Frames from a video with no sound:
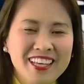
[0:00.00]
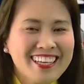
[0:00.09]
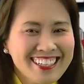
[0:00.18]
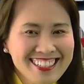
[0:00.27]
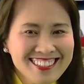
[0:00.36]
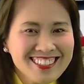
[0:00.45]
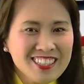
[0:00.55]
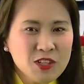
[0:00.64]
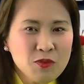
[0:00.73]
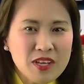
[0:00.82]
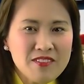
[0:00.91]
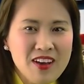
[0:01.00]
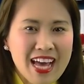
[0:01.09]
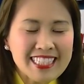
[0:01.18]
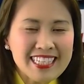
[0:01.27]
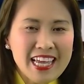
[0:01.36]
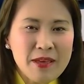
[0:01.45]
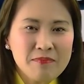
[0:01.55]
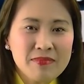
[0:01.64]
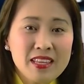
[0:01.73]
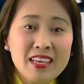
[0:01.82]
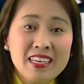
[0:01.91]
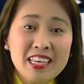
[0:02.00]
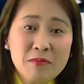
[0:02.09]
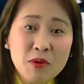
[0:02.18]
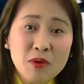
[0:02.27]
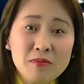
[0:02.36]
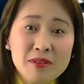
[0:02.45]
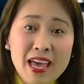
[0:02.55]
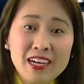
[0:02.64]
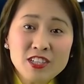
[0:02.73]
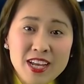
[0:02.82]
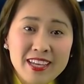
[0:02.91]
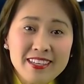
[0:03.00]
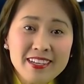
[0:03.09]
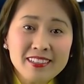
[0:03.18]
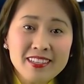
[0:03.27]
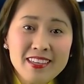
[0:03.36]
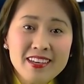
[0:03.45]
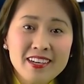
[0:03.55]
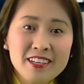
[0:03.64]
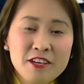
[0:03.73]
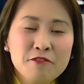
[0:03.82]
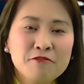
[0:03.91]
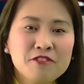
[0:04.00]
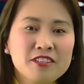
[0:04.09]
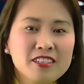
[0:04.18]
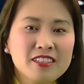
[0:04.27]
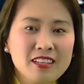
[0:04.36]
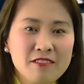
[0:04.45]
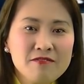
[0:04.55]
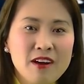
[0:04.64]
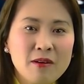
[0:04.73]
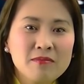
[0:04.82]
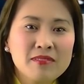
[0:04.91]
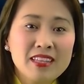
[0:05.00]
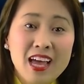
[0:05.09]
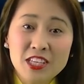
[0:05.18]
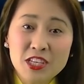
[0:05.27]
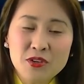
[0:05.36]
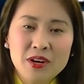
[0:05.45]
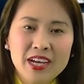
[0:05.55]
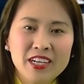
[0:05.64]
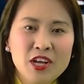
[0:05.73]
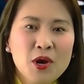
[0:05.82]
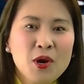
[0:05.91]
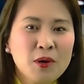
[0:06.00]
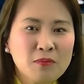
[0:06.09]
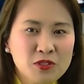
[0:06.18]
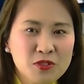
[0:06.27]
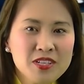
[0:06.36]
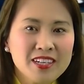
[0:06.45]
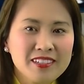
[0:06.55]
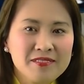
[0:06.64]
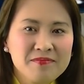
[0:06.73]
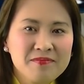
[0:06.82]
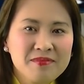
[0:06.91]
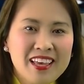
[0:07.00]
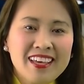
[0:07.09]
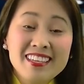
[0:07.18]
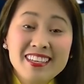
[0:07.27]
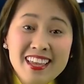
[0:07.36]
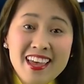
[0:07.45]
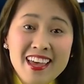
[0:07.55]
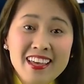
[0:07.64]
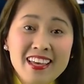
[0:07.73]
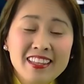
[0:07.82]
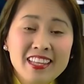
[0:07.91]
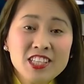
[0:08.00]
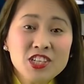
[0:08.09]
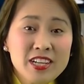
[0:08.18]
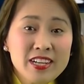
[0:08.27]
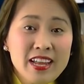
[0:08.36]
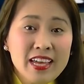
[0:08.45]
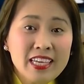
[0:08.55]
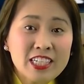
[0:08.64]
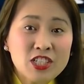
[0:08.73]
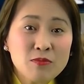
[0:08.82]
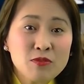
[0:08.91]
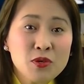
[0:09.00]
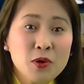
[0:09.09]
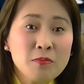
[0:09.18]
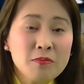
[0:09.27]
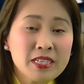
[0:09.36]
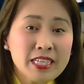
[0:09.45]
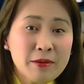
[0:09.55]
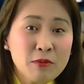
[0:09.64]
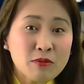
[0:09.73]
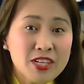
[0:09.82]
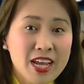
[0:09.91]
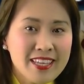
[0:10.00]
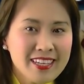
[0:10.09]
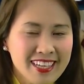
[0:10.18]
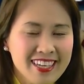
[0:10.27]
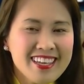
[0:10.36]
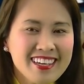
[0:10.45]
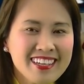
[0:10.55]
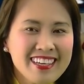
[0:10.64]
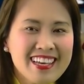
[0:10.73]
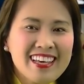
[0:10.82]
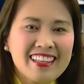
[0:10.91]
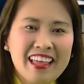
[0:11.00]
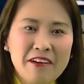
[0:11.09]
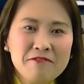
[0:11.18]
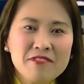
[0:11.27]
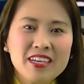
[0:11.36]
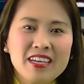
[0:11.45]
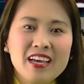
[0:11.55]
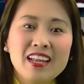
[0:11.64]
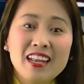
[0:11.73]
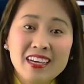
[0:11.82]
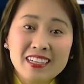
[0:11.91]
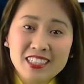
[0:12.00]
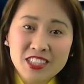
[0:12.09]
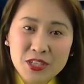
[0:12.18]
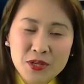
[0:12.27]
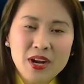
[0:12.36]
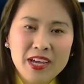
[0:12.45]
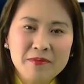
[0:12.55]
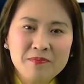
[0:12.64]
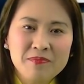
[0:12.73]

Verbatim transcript: kính thưa quý vị và anh chị em giám mục giáo trẻ nhất thế giới vừa được tấn phong tại Ukraine hôm Chủ nhật. Như thế, tính cho đến nay, trong số 10 giám mục trẻ nhất thế giới, 8 vị là người Ukraine.